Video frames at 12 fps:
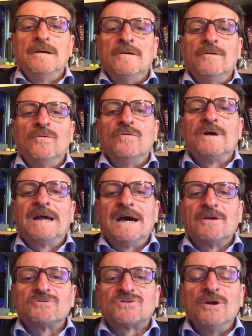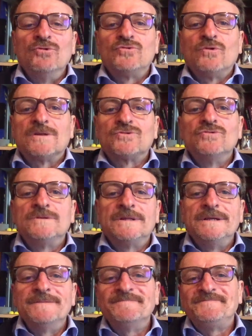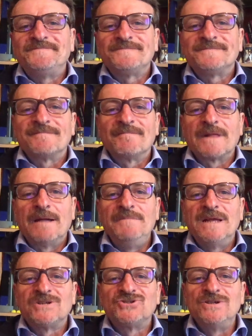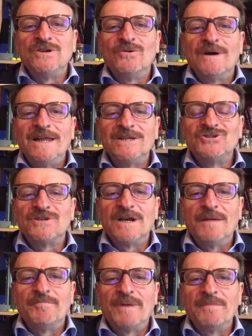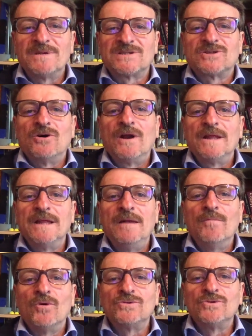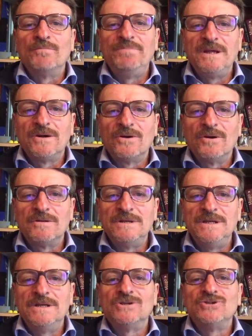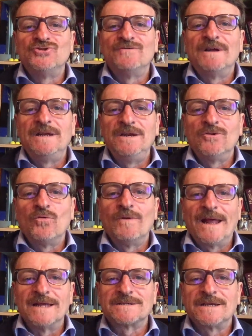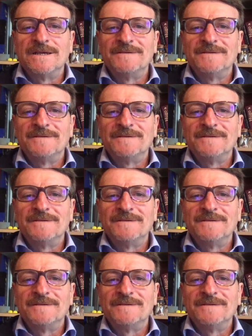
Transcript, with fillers: Un caro saluto a tutti, mi accingo a leggere la prima storia del mondo piccolo di Giovannino Guareschi.